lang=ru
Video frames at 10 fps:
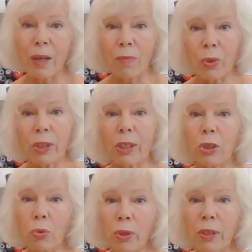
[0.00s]
Вот
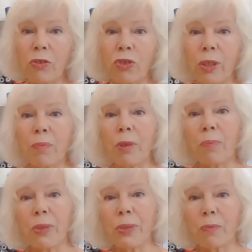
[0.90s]
то, чем
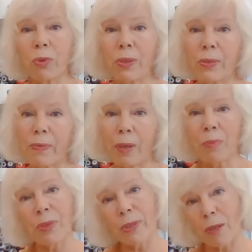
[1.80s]
мы сегодня с
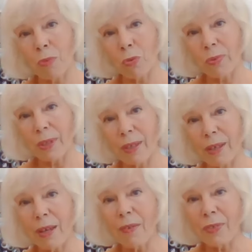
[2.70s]
вами займемся.
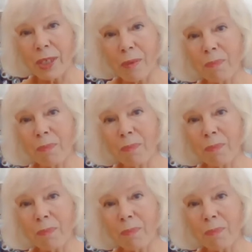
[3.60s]
Всем